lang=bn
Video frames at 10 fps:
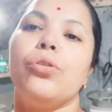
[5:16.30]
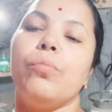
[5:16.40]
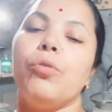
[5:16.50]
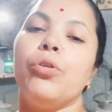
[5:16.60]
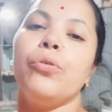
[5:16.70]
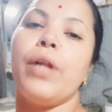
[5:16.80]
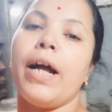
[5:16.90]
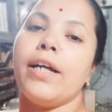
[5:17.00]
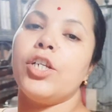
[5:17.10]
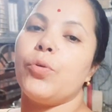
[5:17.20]
তো বন্ধুরা
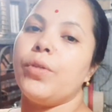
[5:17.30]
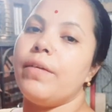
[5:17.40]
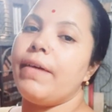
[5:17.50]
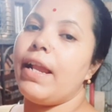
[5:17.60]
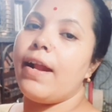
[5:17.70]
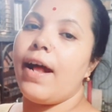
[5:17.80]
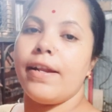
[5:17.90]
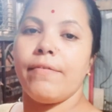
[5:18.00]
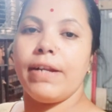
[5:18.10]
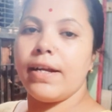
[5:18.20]
সন্ধেবেলা
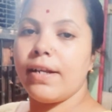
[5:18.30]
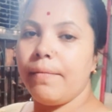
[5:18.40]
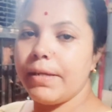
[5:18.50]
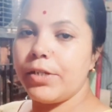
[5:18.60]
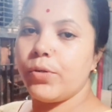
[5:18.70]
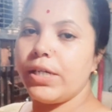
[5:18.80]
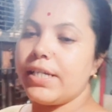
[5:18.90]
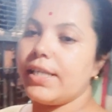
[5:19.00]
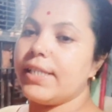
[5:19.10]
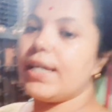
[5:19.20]
রান্নাবান্না কমপ্লিট হয়ে
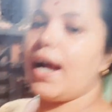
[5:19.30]
গেছে